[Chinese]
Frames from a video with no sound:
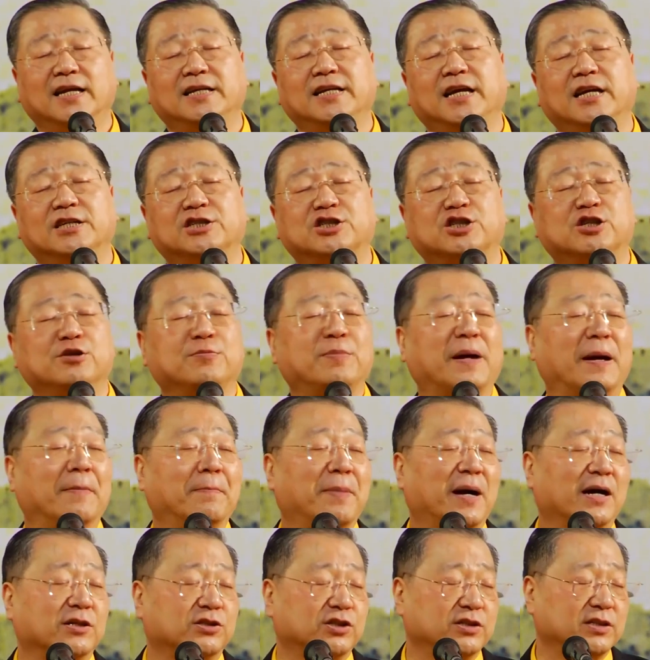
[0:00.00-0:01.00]
念七百
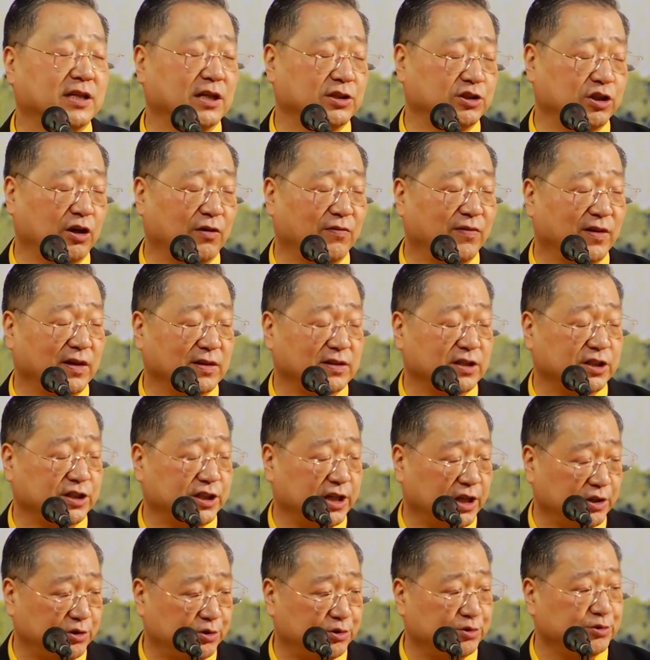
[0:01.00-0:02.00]
八十张小房子
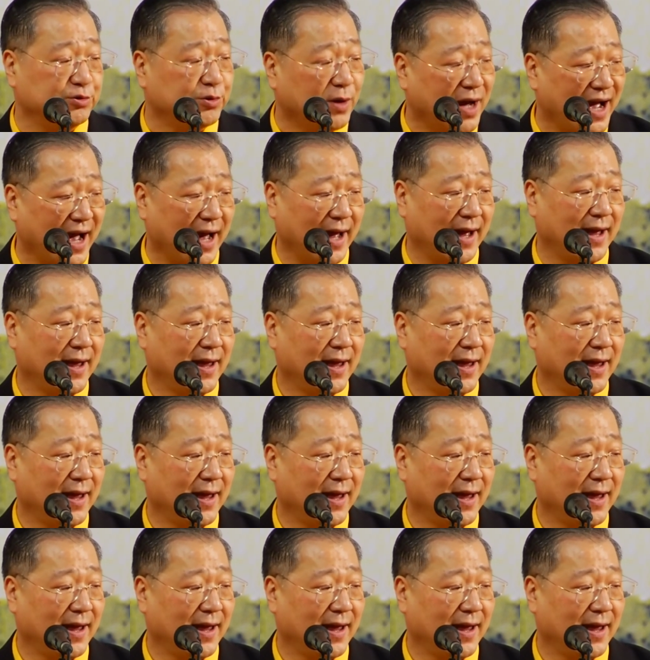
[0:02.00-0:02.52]
先许愿，